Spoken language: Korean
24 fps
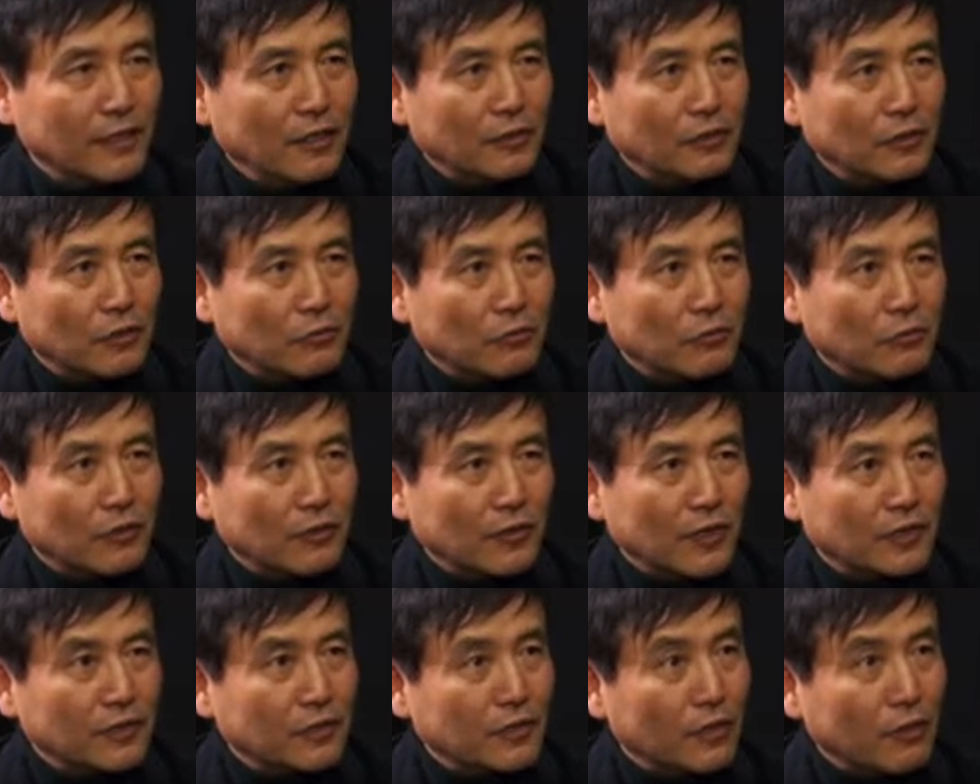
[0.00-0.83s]

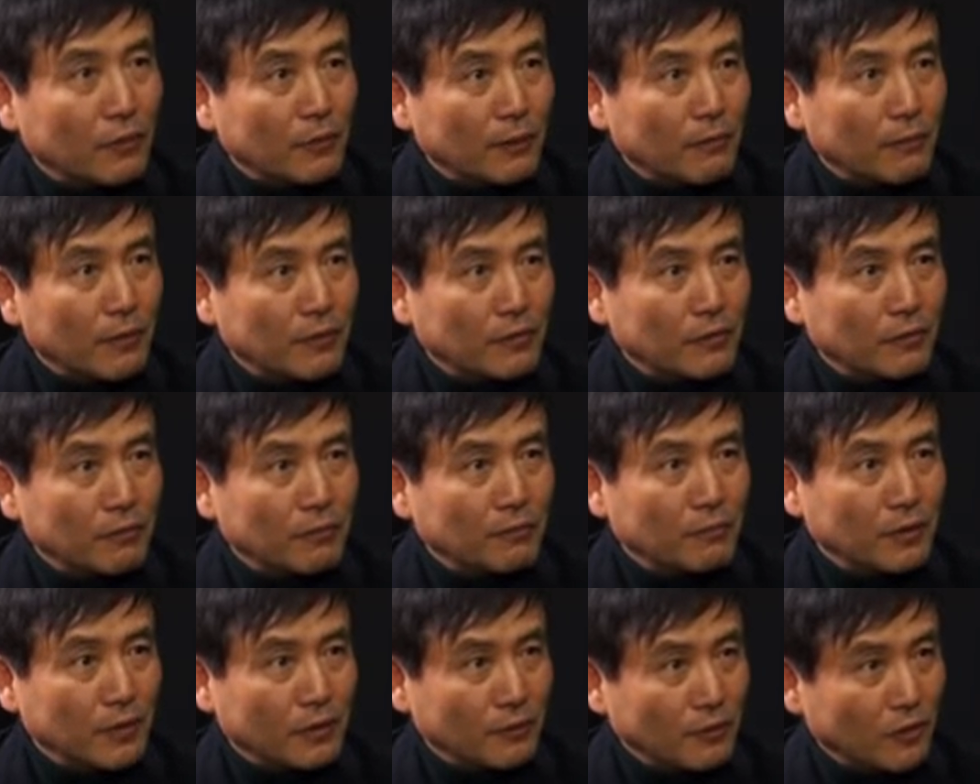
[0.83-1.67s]
전국적으로 한 1,500만
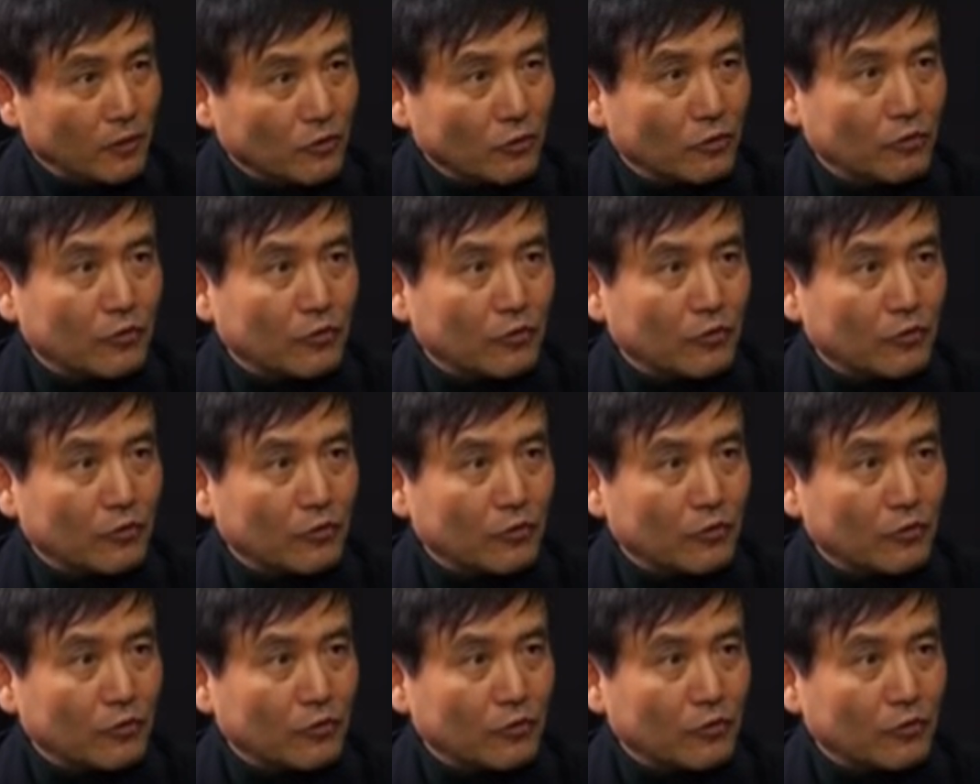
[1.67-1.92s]
명 네.